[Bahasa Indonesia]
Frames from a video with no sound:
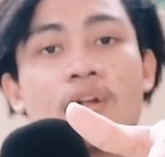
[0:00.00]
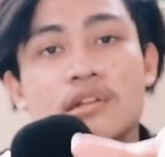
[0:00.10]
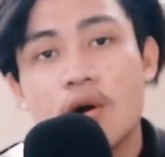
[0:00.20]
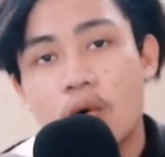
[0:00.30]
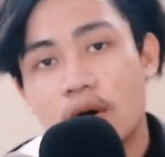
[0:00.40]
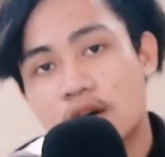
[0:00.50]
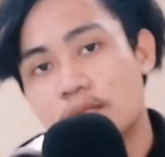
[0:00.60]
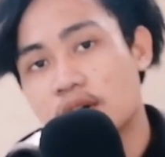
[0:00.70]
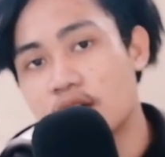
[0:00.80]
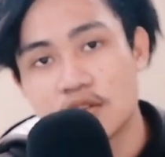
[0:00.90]
Yo, welcome
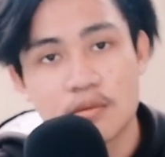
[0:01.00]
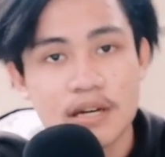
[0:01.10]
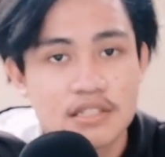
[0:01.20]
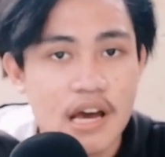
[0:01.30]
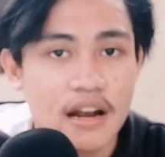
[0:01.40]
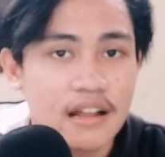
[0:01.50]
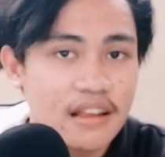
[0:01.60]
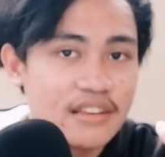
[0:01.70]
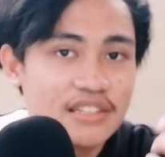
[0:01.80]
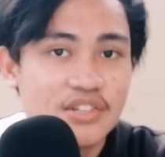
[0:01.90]
back again to my channel,
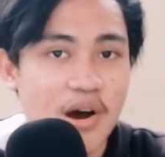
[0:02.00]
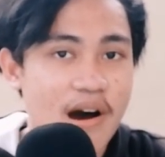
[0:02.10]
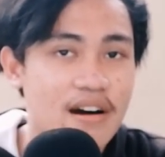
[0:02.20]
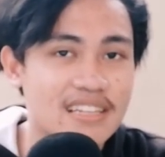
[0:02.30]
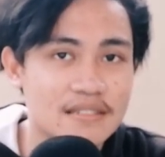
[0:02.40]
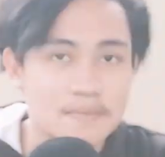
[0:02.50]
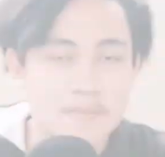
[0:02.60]
Laying Choi.